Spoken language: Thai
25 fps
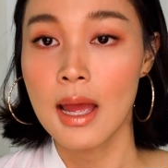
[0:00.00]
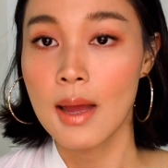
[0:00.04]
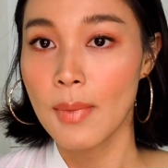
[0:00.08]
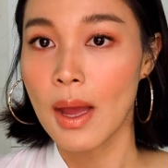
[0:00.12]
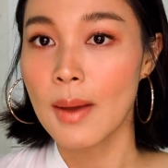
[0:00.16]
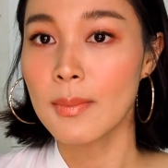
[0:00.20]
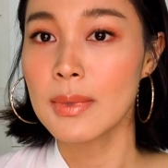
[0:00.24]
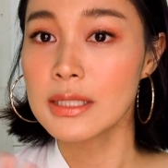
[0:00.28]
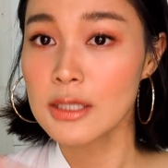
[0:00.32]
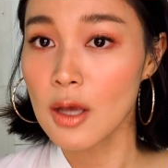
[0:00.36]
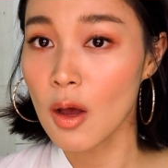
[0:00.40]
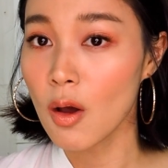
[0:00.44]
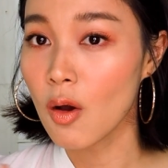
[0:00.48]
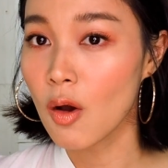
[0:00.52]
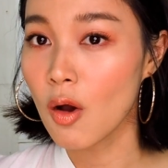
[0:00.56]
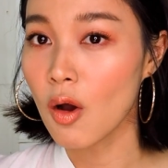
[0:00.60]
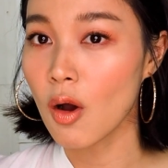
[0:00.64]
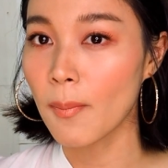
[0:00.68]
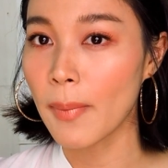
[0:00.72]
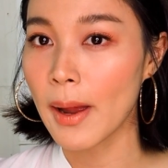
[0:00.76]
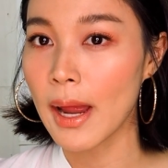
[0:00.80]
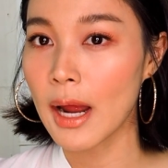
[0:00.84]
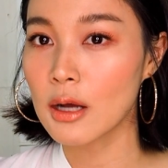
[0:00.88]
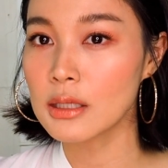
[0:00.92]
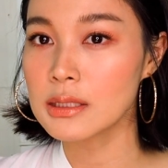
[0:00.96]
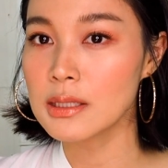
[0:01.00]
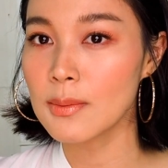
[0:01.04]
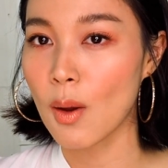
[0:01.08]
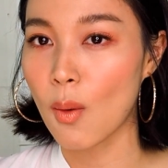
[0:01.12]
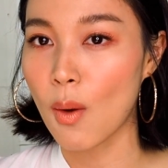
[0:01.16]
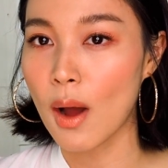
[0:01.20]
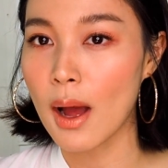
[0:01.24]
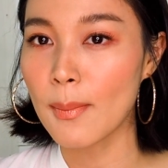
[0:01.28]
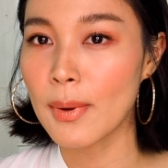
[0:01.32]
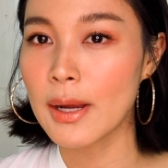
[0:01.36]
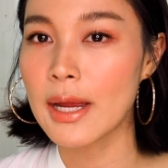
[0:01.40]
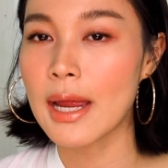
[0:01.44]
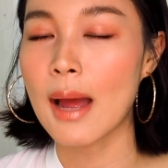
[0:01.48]
แพ้ไม่ชอบแพ้ก็จะแบ
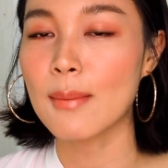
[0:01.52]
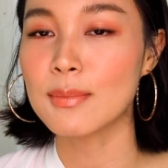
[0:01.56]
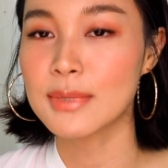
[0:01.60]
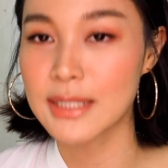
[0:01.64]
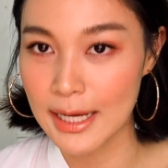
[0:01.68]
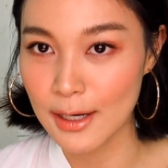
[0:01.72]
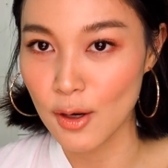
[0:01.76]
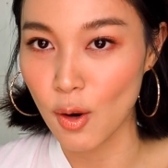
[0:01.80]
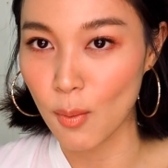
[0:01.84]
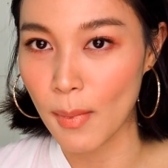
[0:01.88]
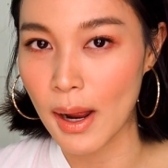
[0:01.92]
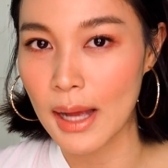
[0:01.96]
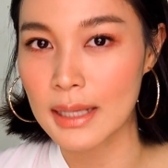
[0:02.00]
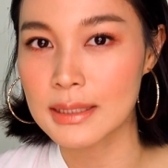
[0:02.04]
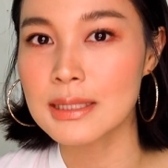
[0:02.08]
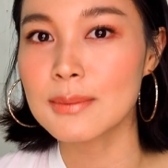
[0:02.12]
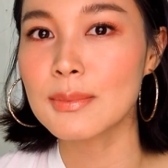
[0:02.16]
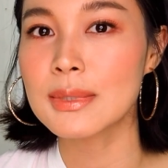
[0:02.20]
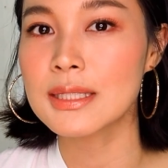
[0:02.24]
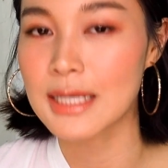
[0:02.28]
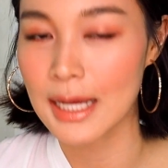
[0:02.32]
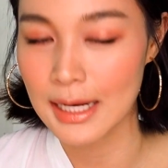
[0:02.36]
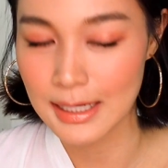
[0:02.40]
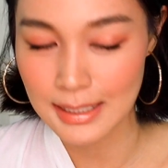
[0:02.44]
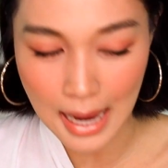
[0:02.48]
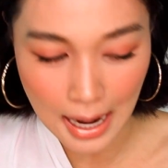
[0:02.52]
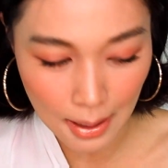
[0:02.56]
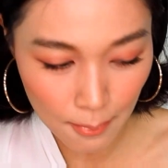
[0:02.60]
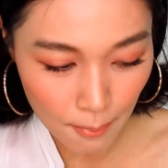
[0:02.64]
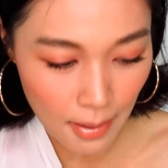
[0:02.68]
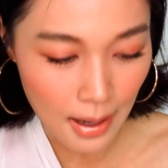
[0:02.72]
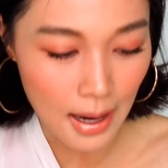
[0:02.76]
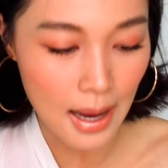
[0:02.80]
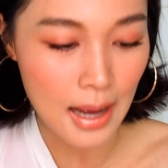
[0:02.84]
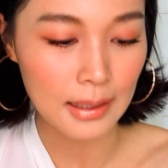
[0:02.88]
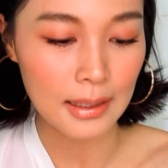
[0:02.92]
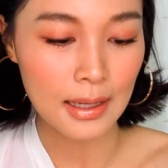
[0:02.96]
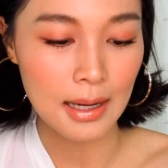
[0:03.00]
บว่าพยายามเช็ดออกมาซึ่งมันเช็ดยาก
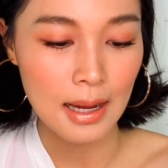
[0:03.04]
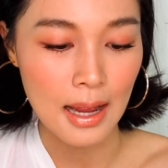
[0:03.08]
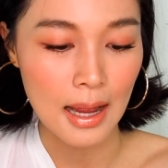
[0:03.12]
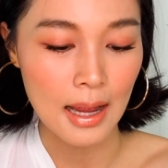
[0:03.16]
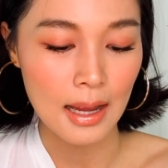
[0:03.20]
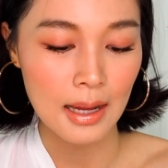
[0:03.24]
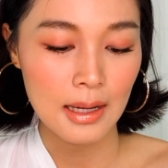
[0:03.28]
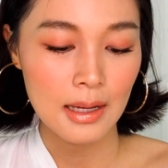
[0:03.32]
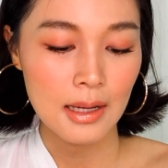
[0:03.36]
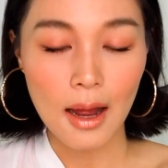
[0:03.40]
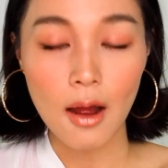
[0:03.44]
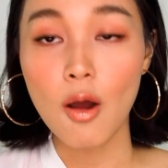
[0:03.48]
มากนะคะ